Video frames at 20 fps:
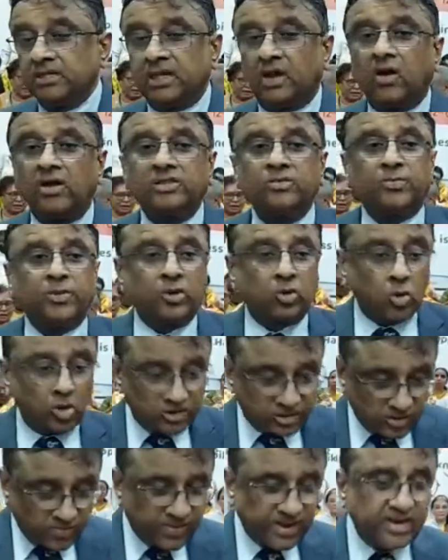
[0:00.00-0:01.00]
తర్వాత ఇప్పుడు
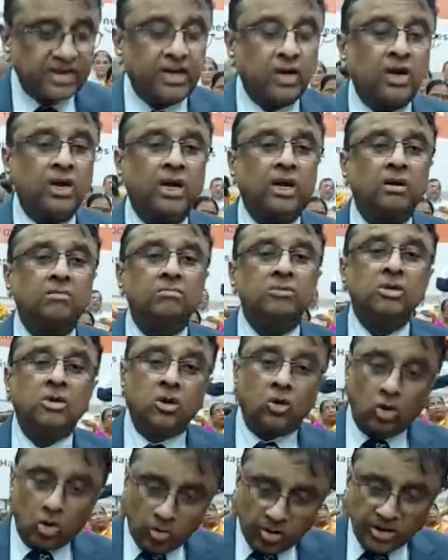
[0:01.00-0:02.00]
కొత్త ప్రక్రియ
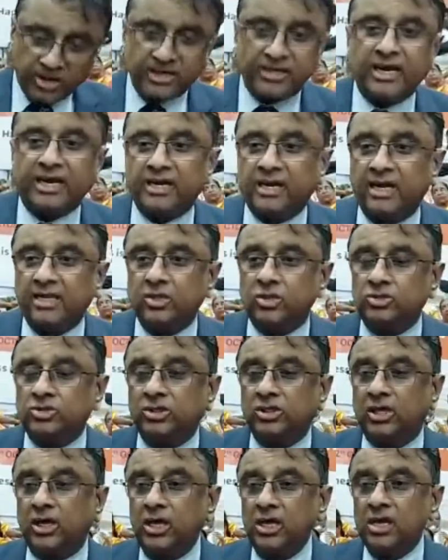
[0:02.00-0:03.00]
రోబోటిక్ టెక్నాలజీ
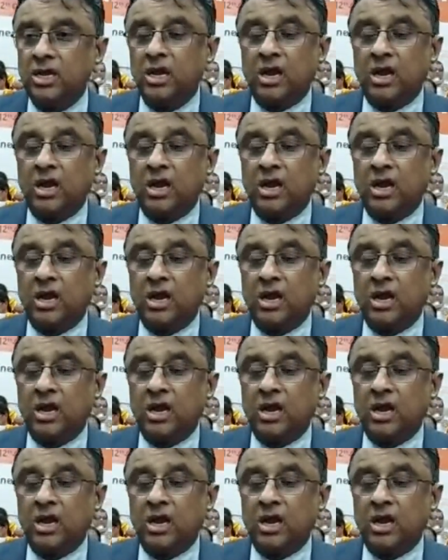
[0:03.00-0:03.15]
వచ్చింది